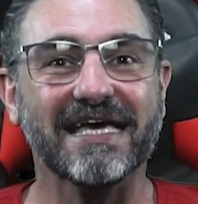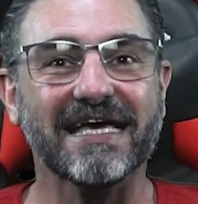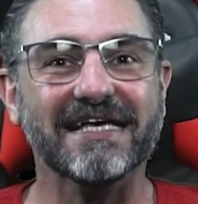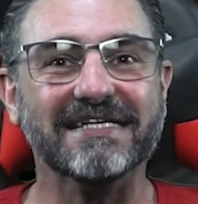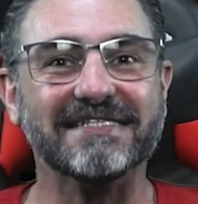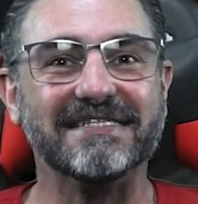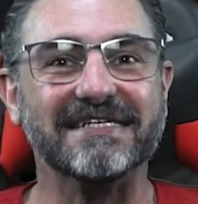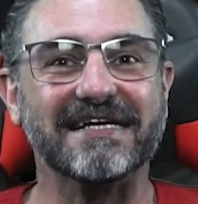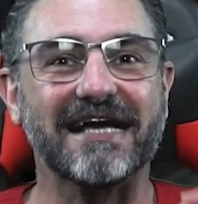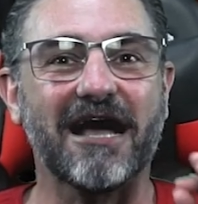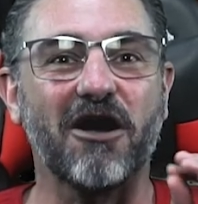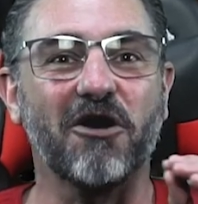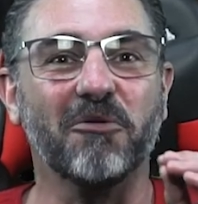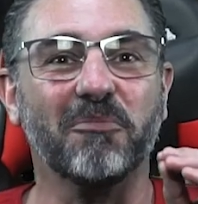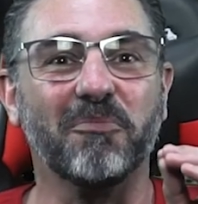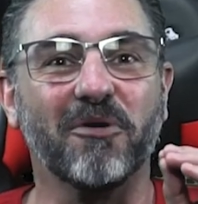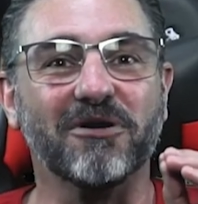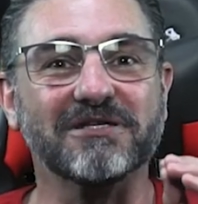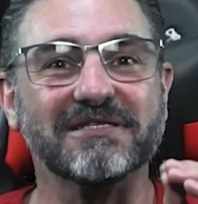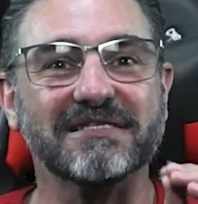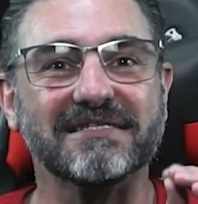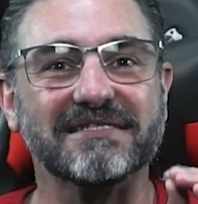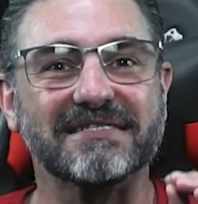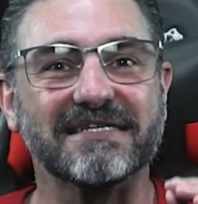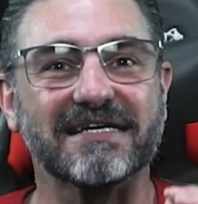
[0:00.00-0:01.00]
esse carro
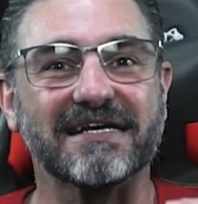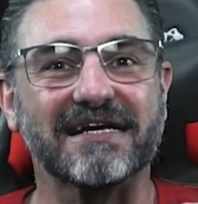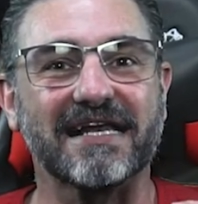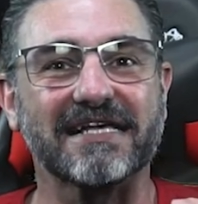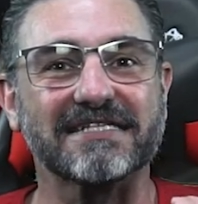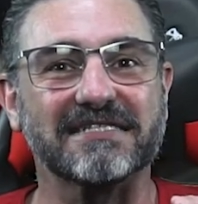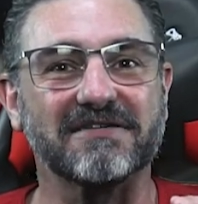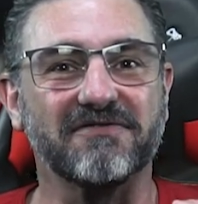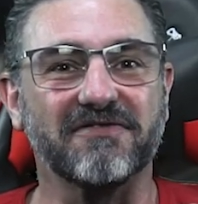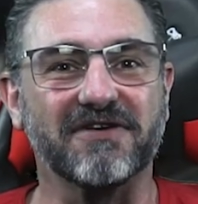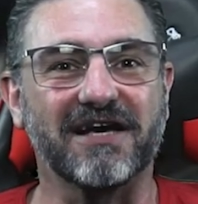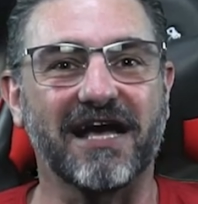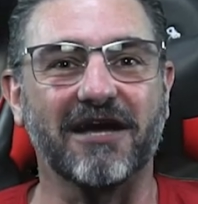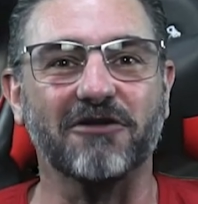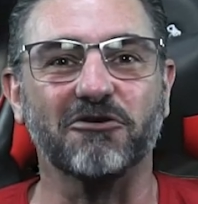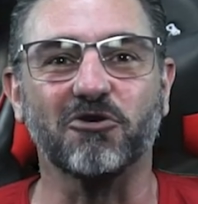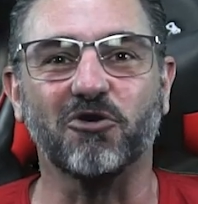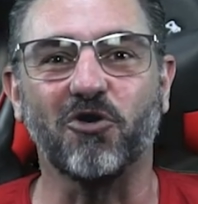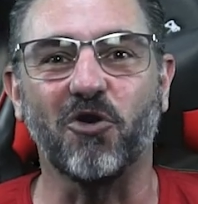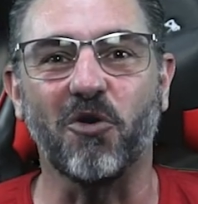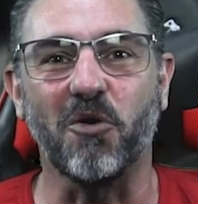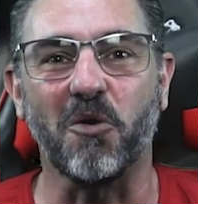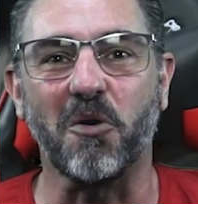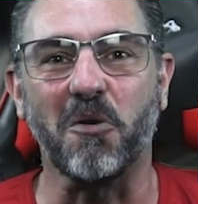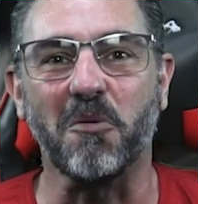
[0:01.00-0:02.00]
pode ser
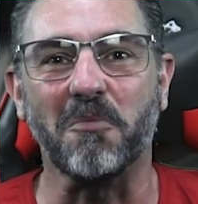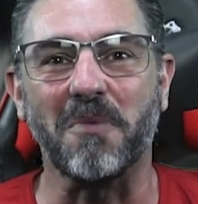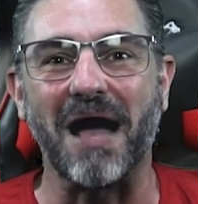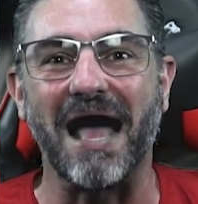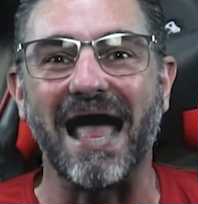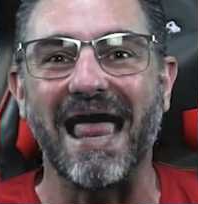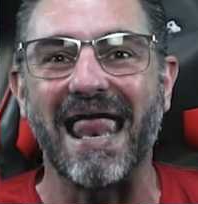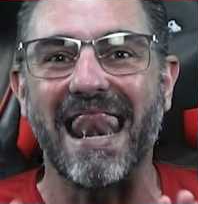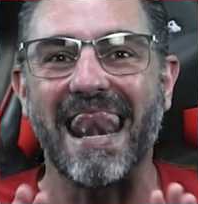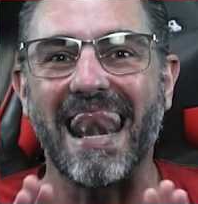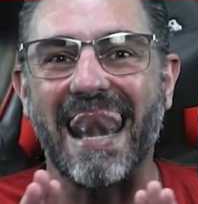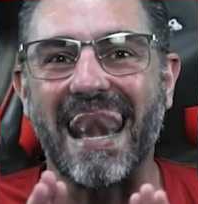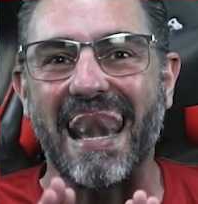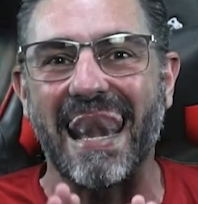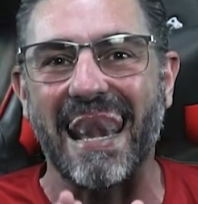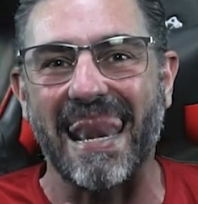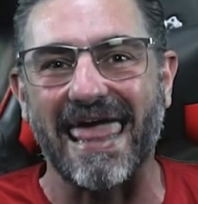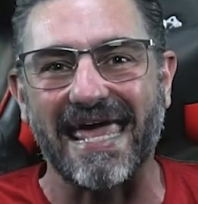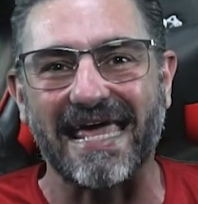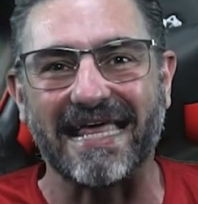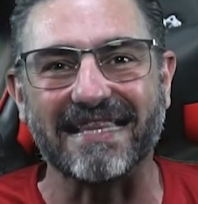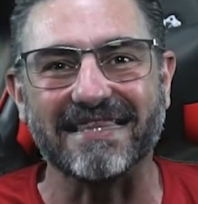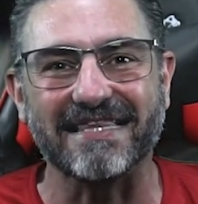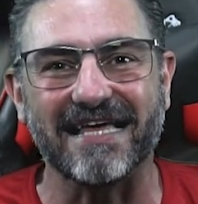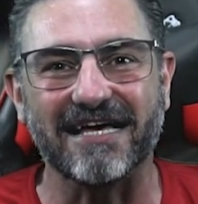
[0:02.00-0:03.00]
classificado como uma
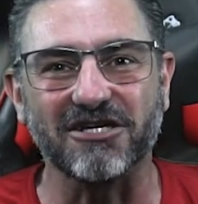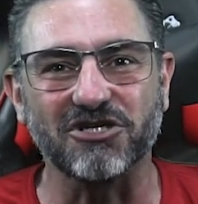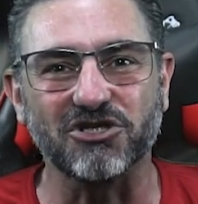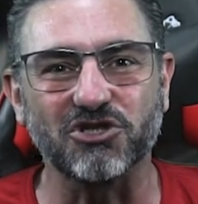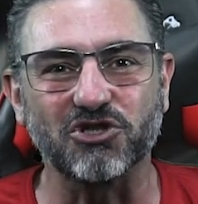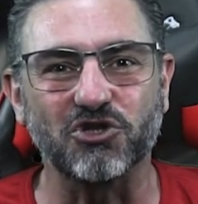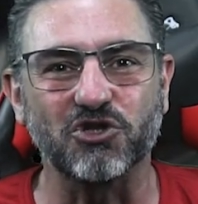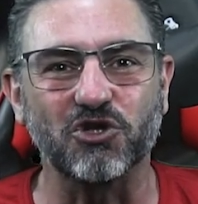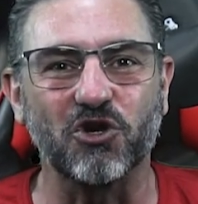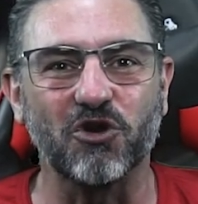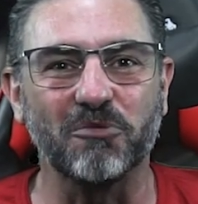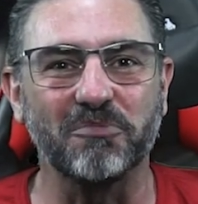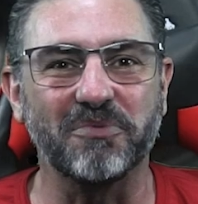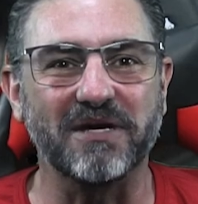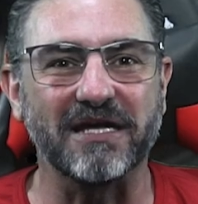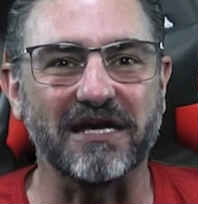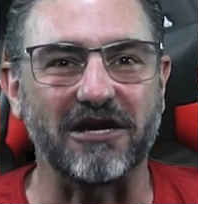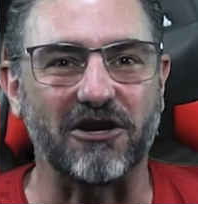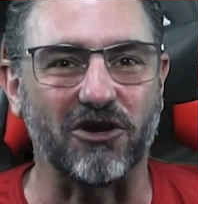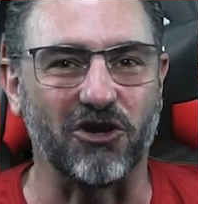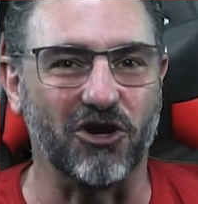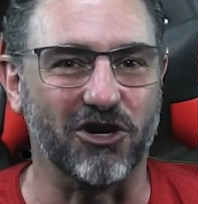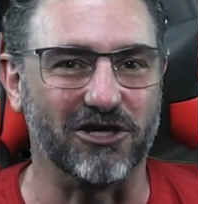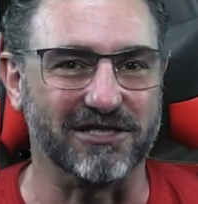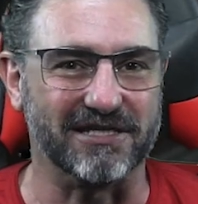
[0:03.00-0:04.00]
lenda sobre
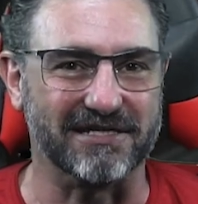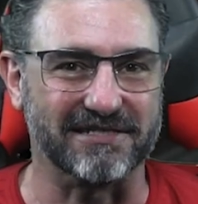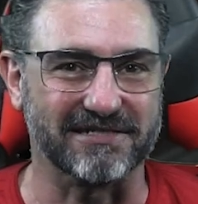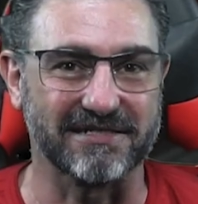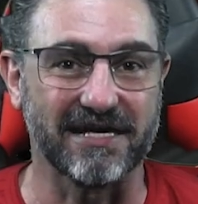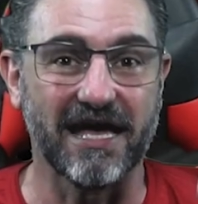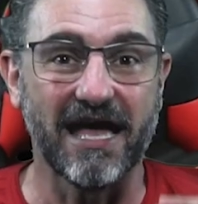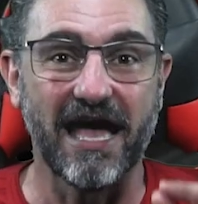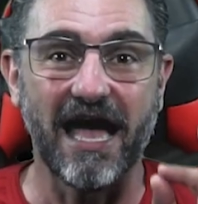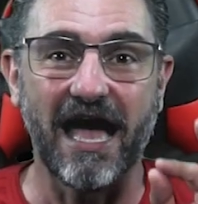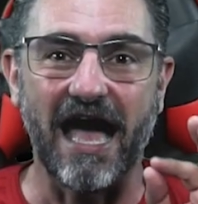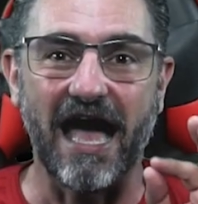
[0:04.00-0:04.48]
rodas.